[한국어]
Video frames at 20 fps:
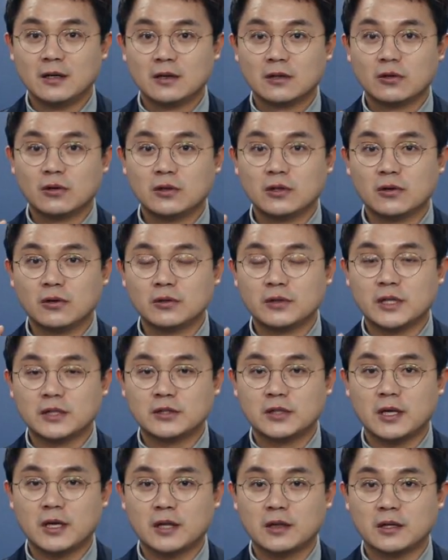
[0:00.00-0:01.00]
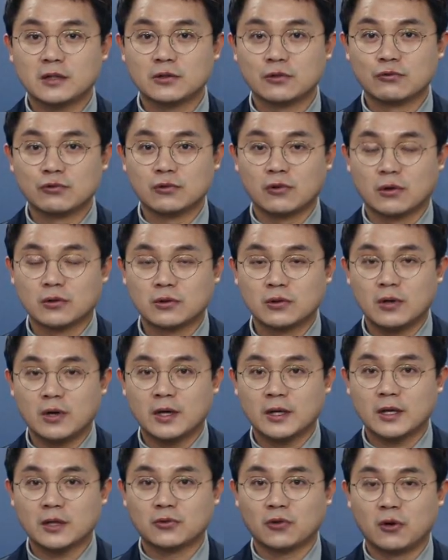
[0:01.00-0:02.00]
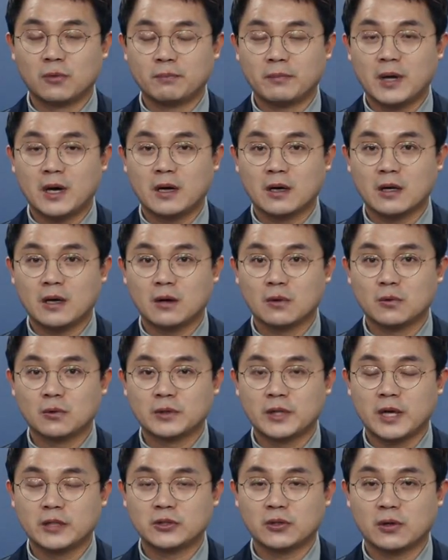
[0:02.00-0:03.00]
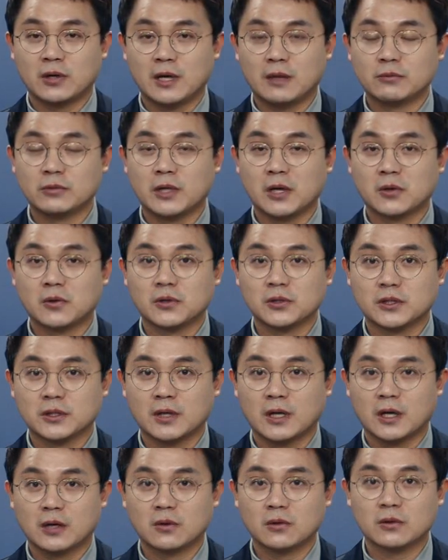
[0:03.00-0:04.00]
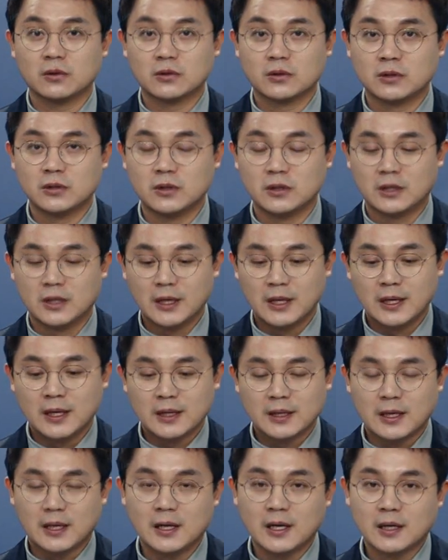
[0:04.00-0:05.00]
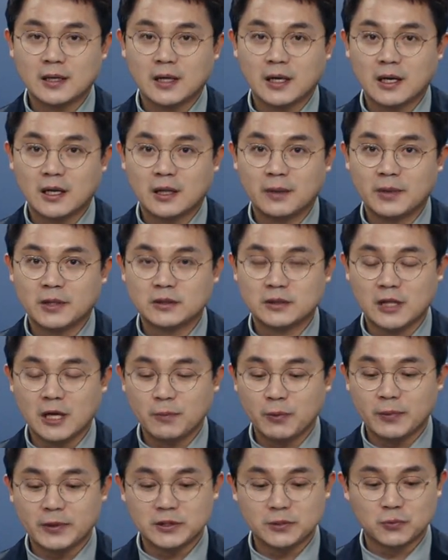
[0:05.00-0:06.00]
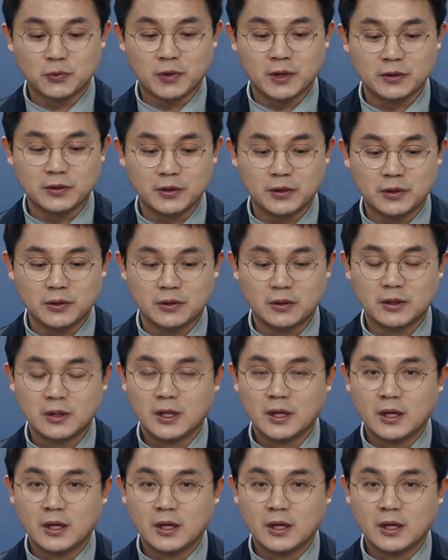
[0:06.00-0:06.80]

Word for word: 그럼 이런 대책에 대해서 우리는 어떻게 절망을 하고 대처를 하면 될 것인가 이런 것들을 간략하게나마 이제 살펴봤으면 좋겠는데요.